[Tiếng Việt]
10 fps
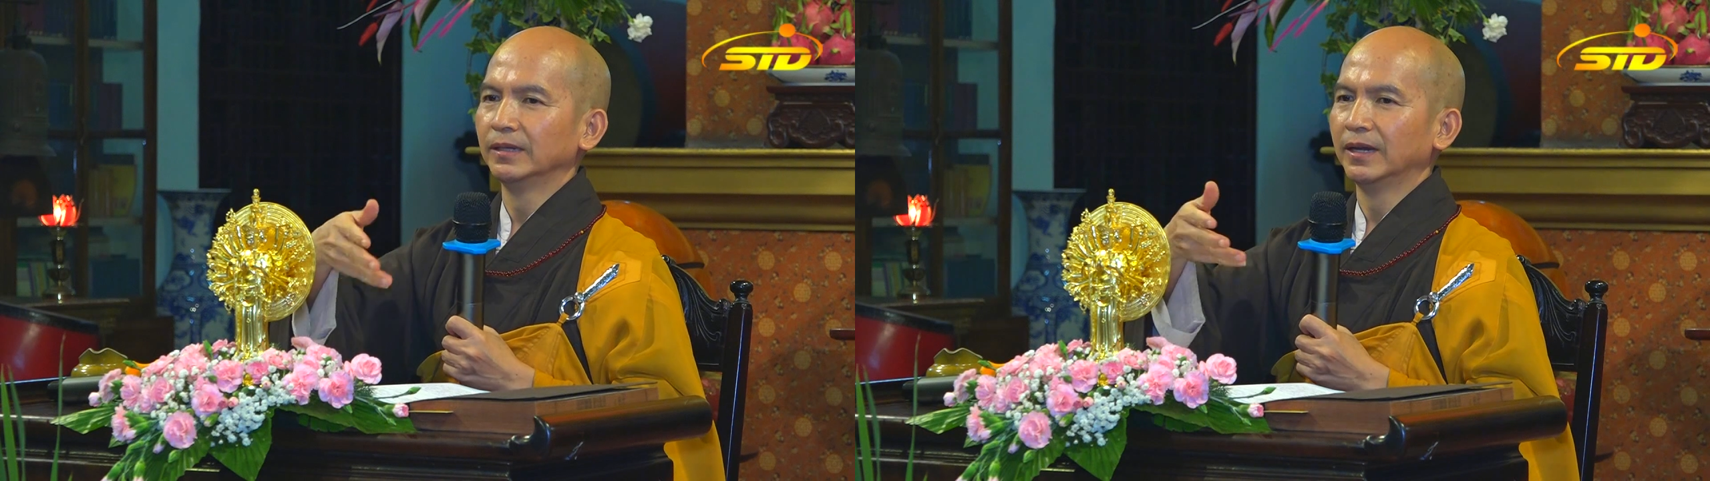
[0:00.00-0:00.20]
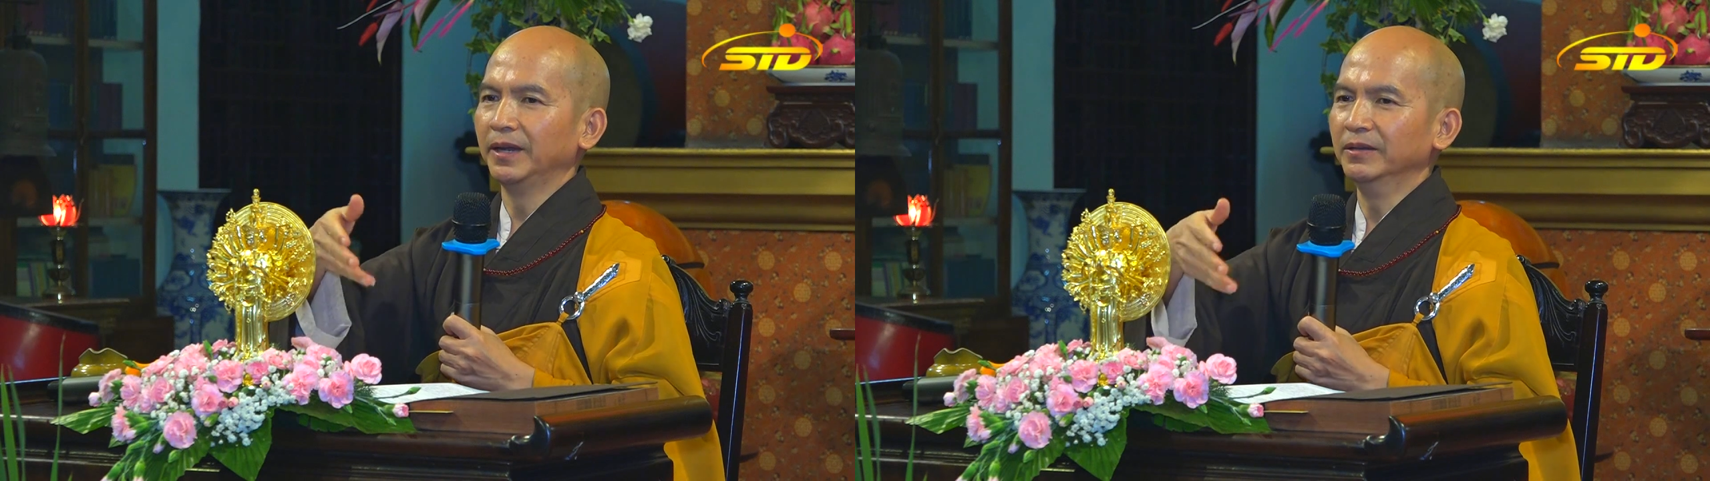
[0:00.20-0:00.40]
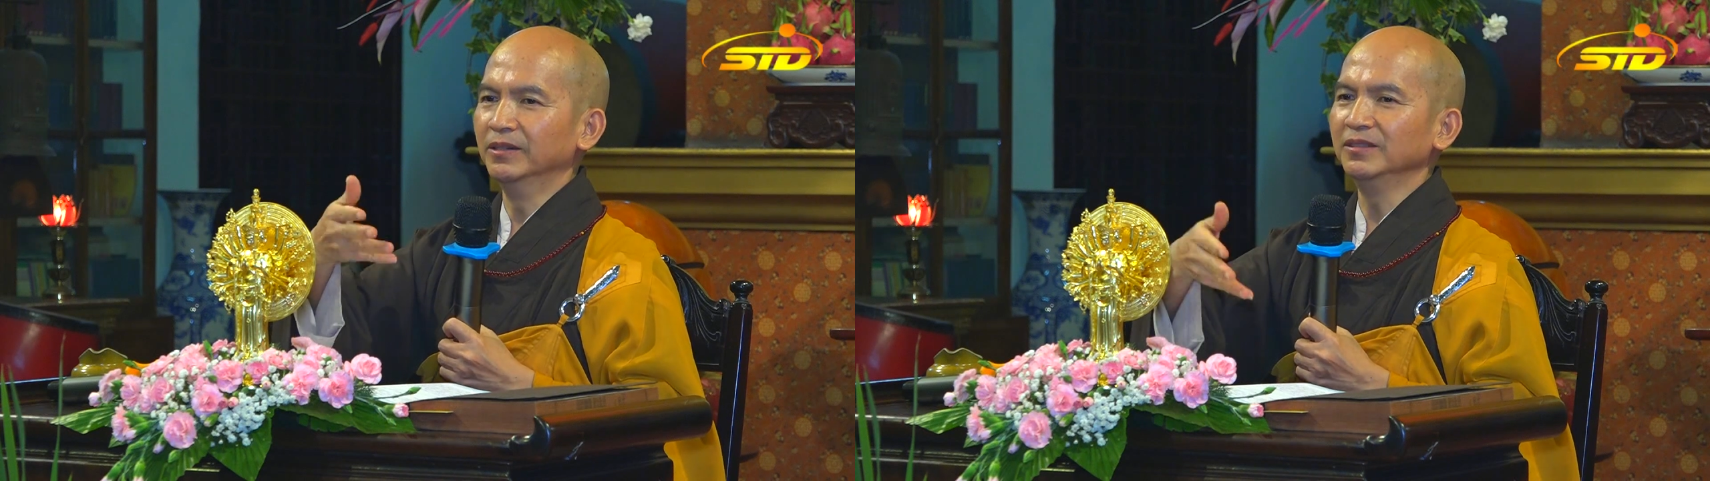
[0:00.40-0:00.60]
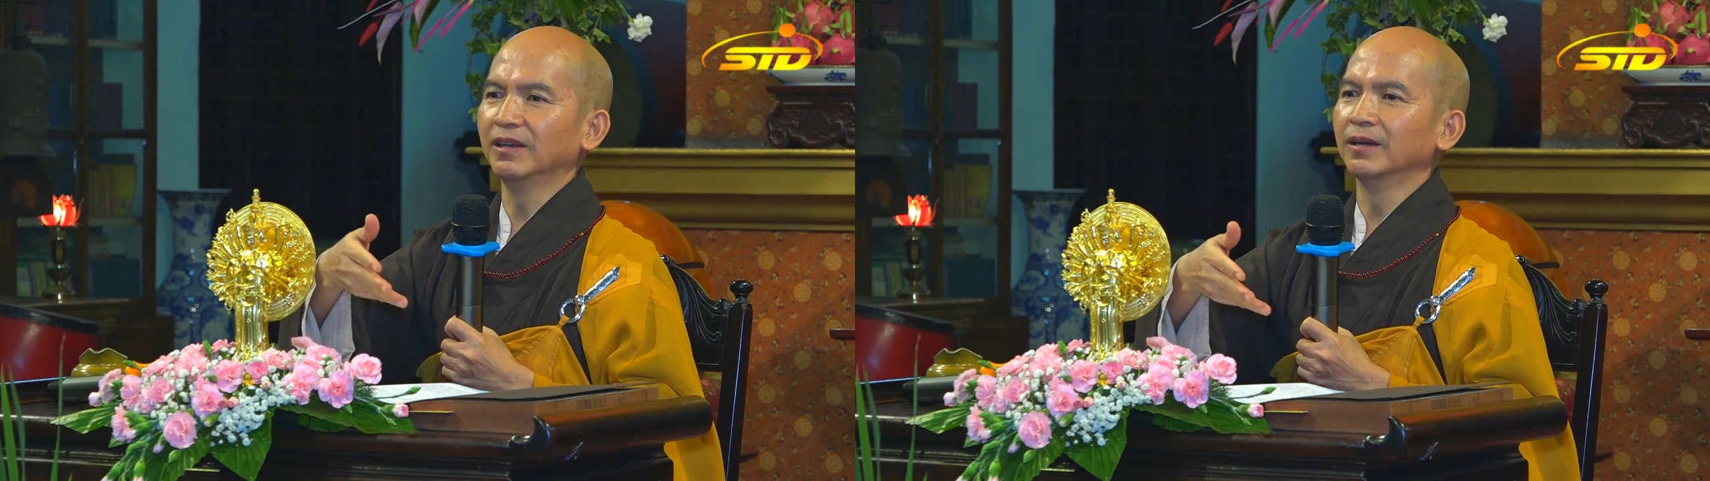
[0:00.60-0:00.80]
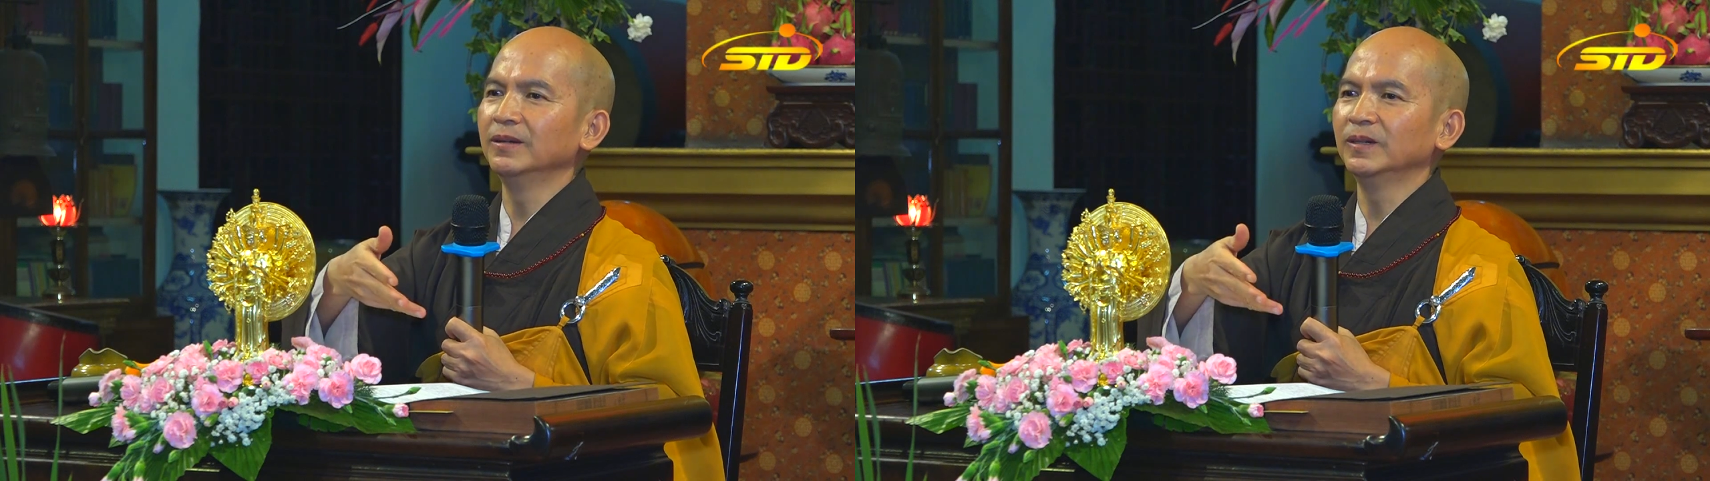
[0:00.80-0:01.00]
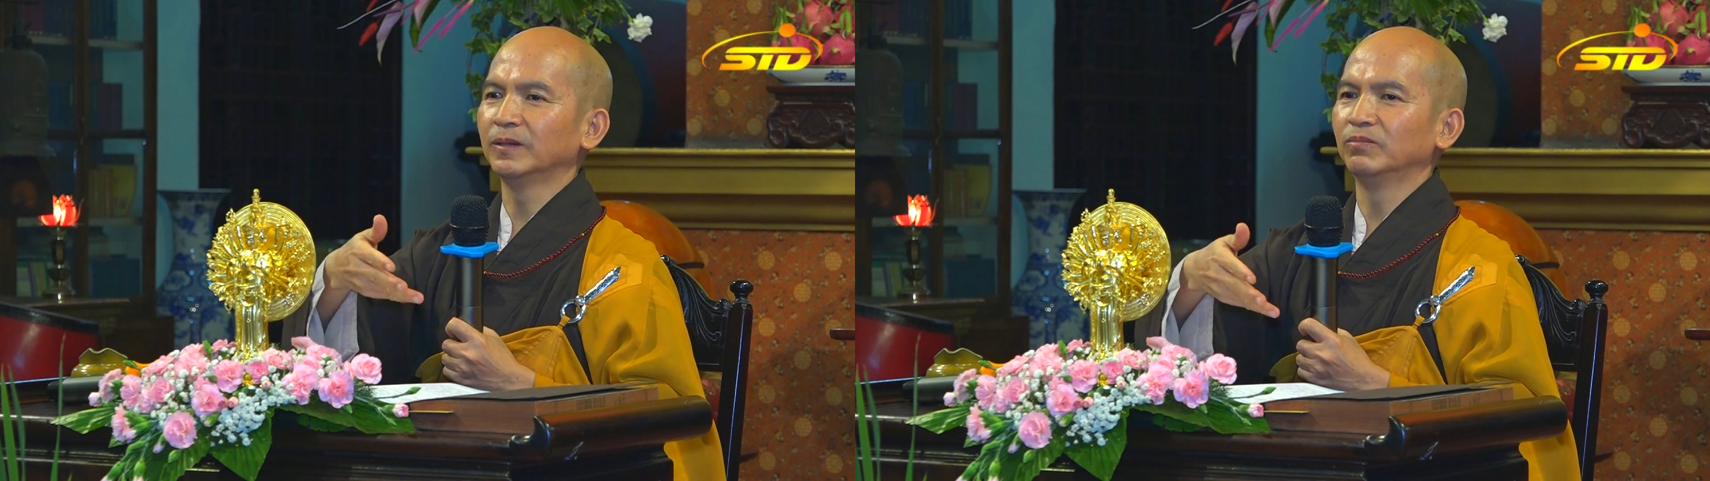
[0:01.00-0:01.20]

hay hướng dẫn